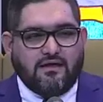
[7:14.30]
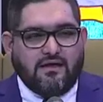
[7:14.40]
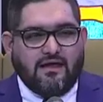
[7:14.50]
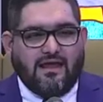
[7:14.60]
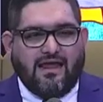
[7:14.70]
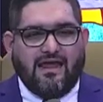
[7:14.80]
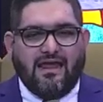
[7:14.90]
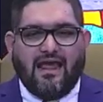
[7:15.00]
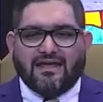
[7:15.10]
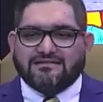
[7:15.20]
Y
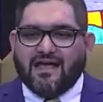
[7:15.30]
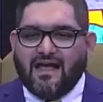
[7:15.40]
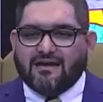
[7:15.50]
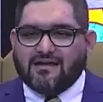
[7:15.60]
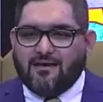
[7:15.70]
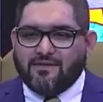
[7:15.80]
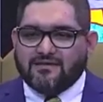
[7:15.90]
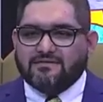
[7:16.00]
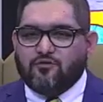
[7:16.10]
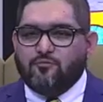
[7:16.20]
esa arca había
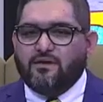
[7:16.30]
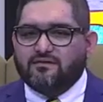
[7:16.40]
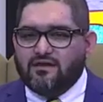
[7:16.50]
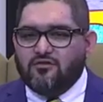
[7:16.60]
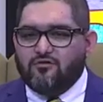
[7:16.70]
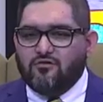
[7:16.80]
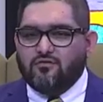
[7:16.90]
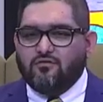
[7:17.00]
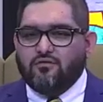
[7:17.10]
estado perdido.